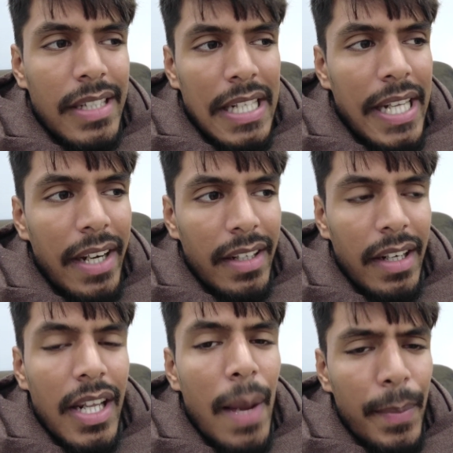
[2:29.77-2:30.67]
क्रिकेटर
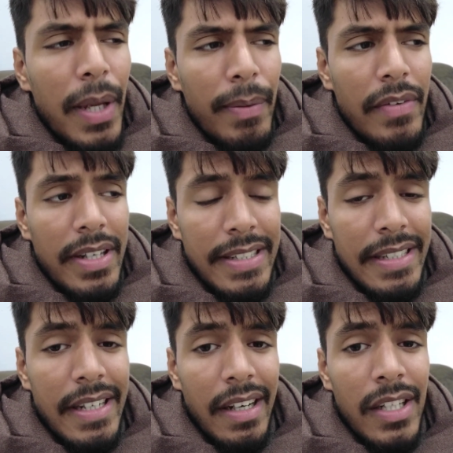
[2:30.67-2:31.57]
ने आपके फेवरेट
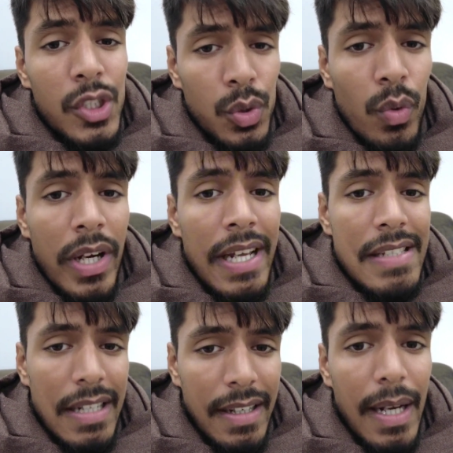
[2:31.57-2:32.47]
क्रिकेटर ने चौका या
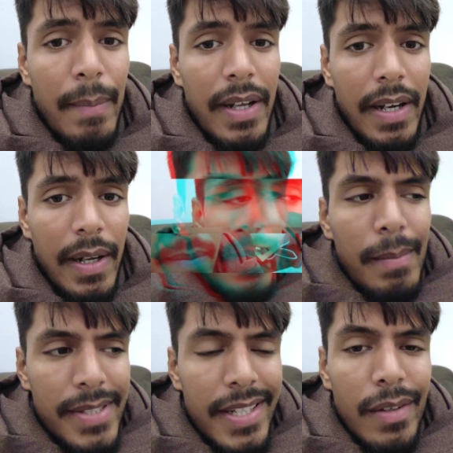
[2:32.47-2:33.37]
छक्का मारा है
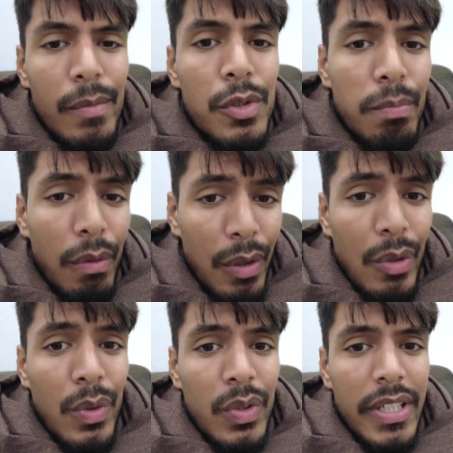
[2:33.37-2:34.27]
कम से कम उस बॉल
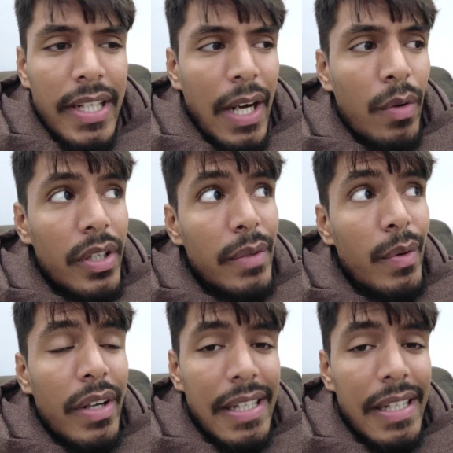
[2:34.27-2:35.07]
को तो दिखाओ कि वो